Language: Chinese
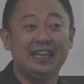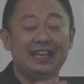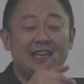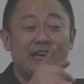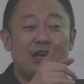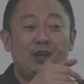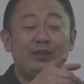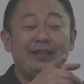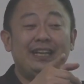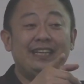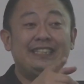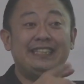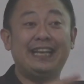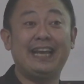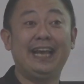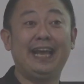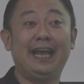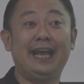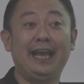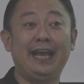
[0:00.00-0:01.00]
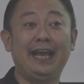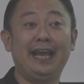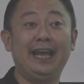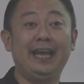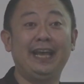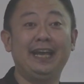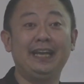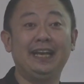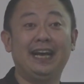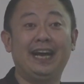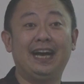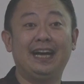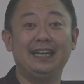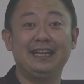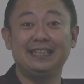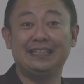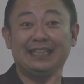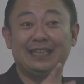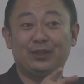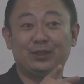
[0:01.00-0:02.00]
然后那些黑啊，
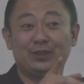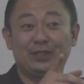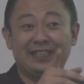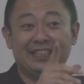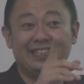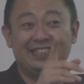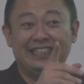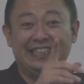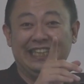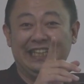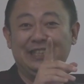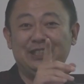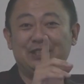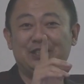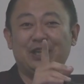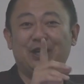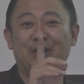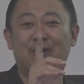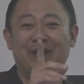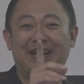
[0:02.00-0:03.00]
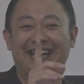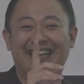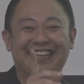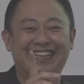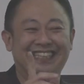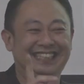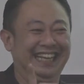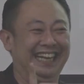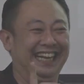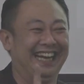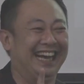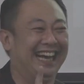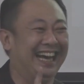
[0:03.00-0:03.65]
那些都是禽兽啊，那些，